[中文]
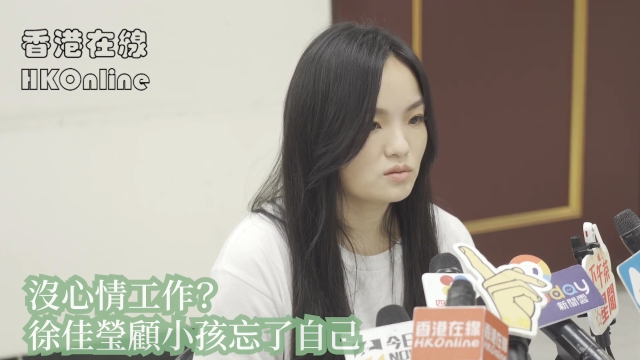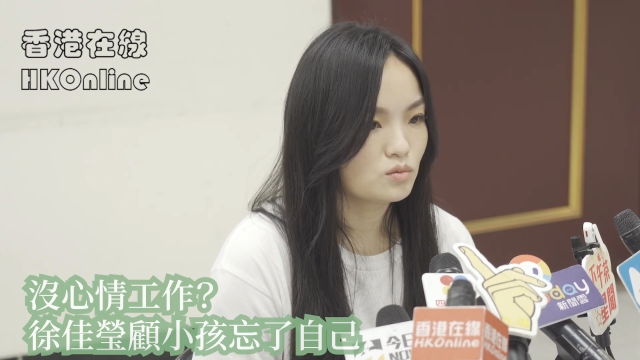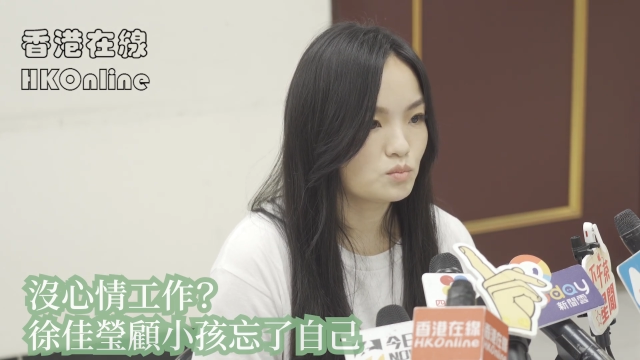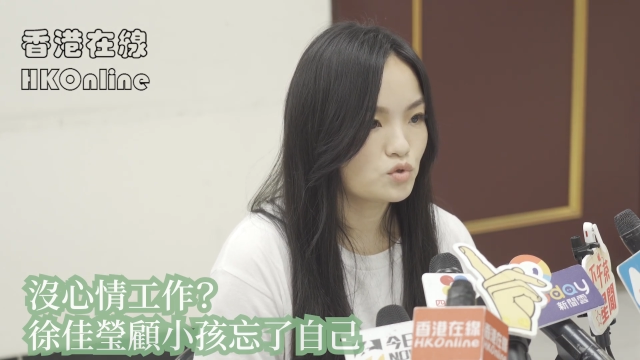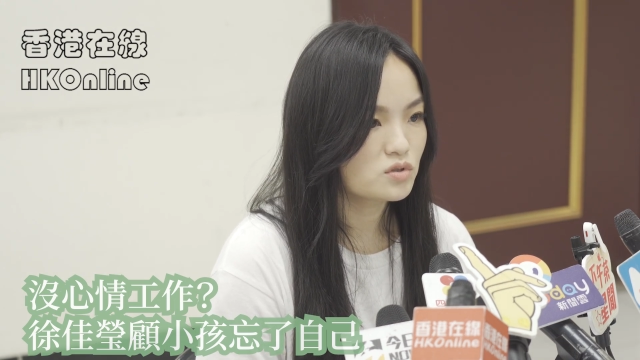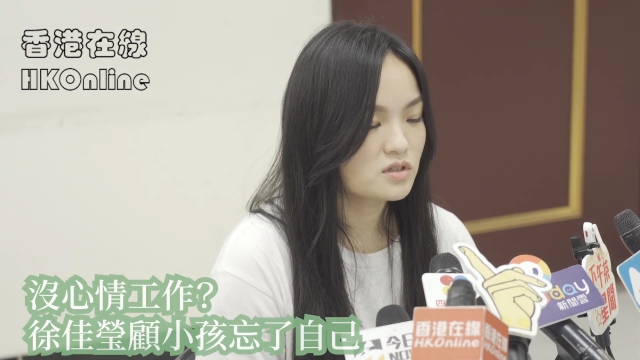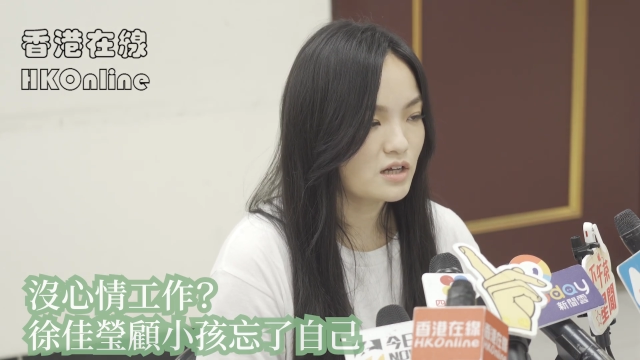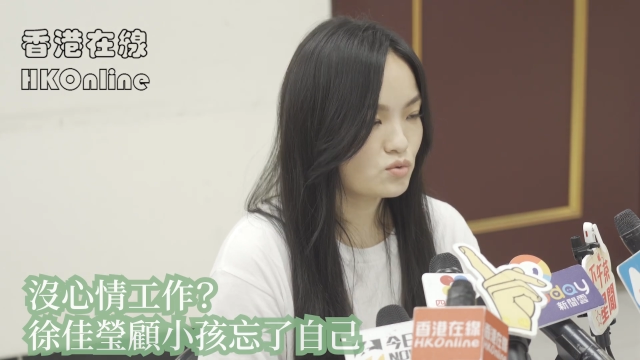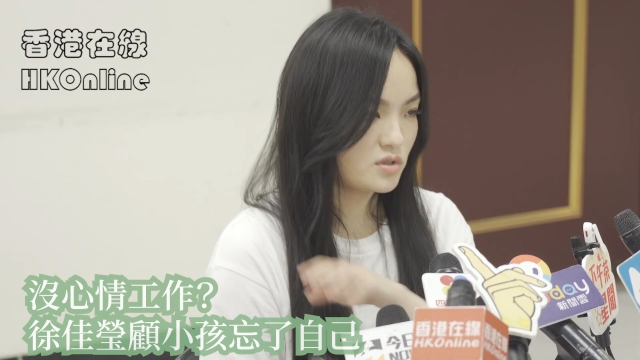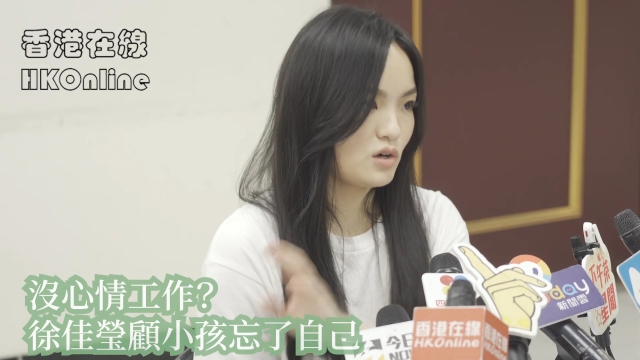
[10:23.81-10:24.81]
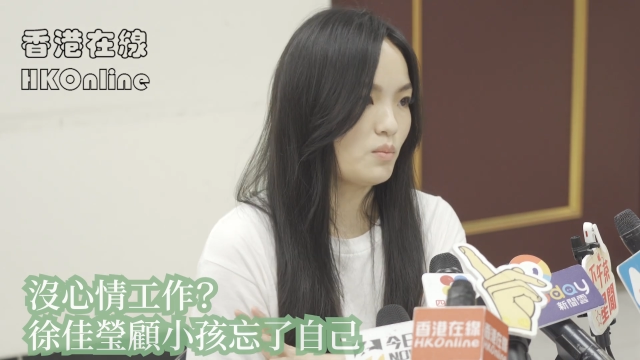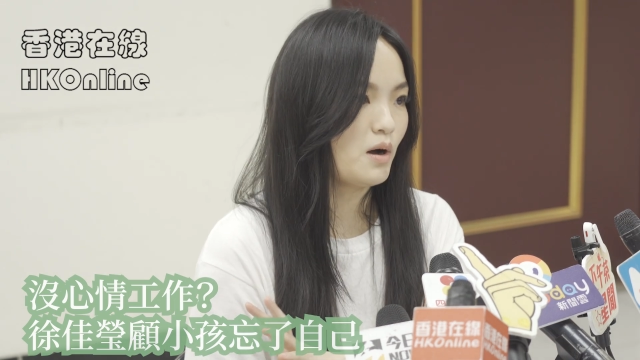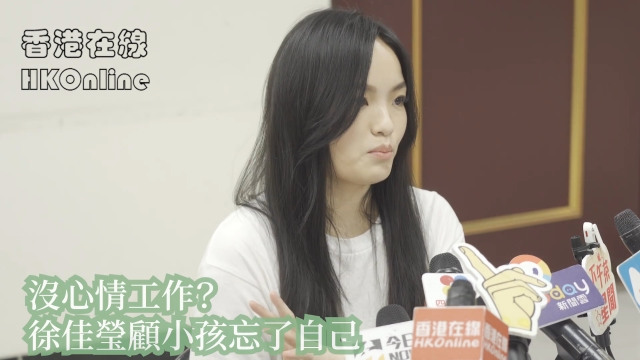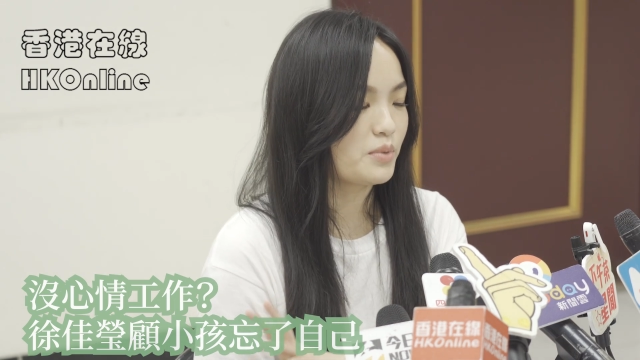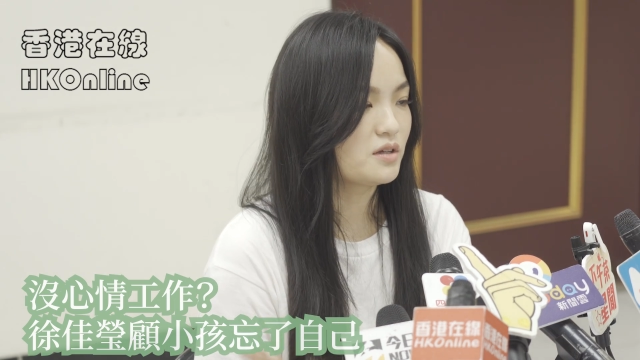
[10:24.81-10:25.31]
我们就是他睡在我
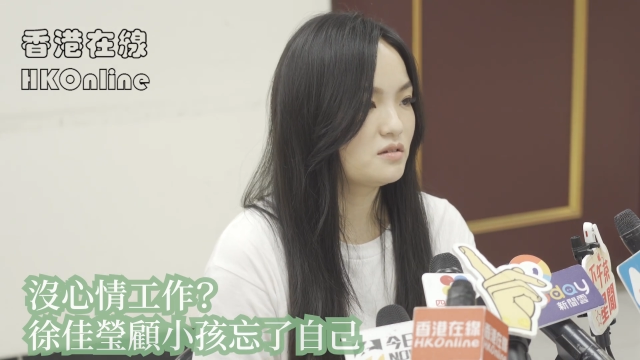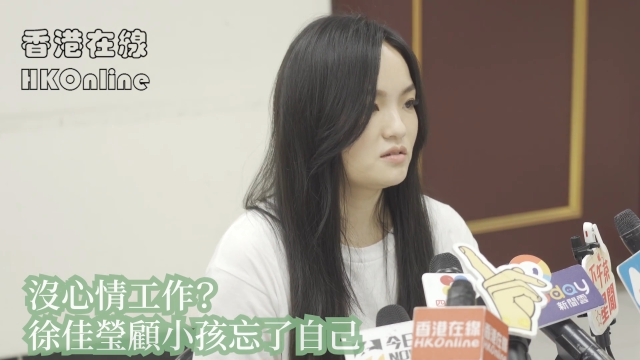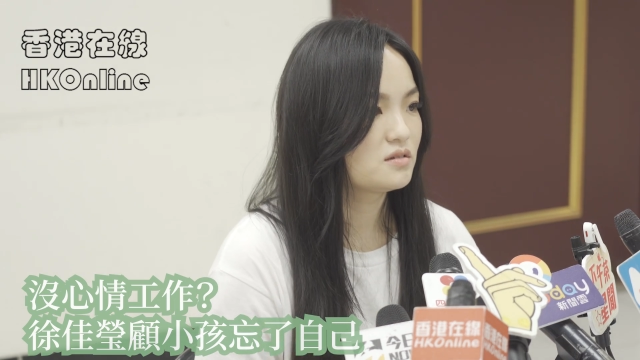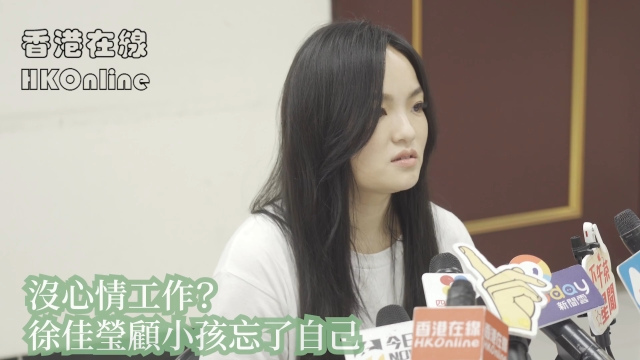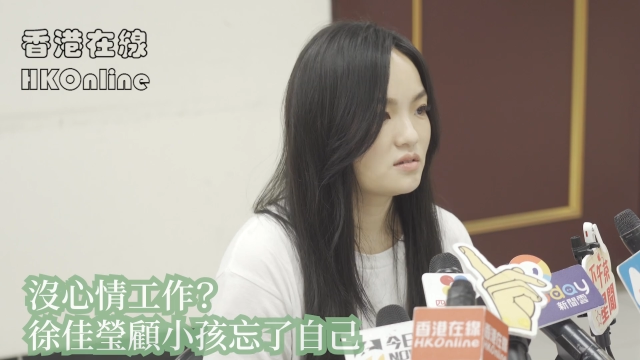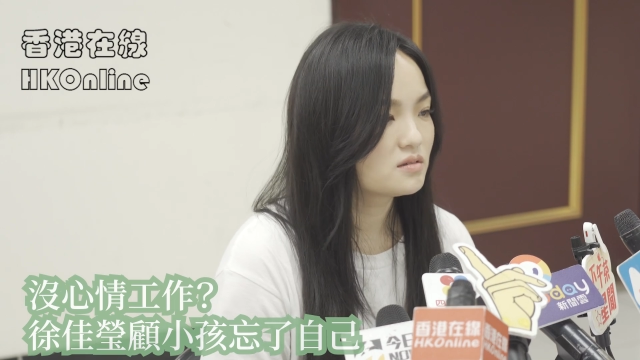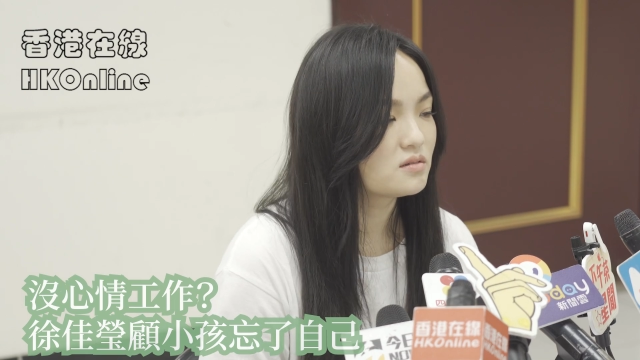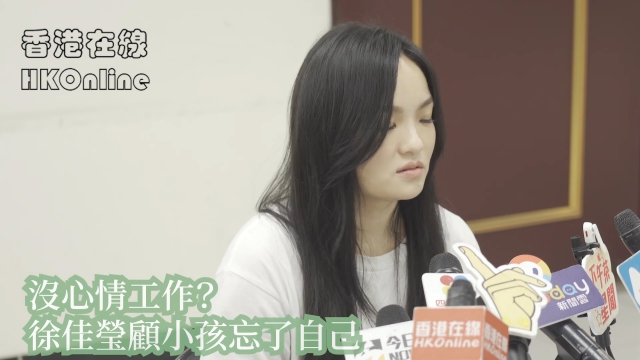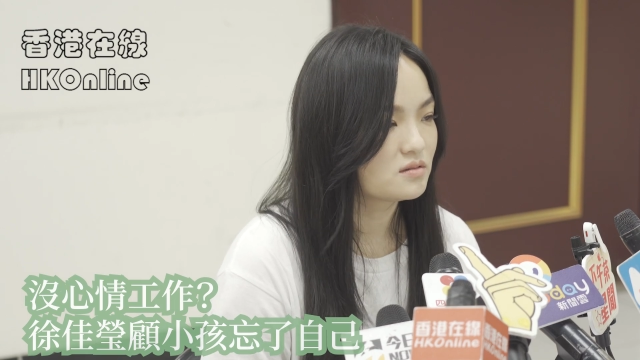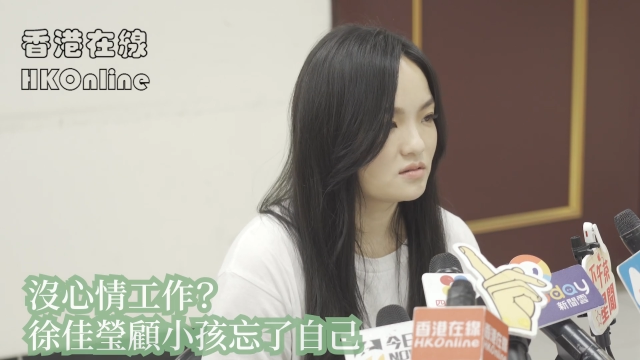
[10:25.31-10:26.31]
旁边。嗯。我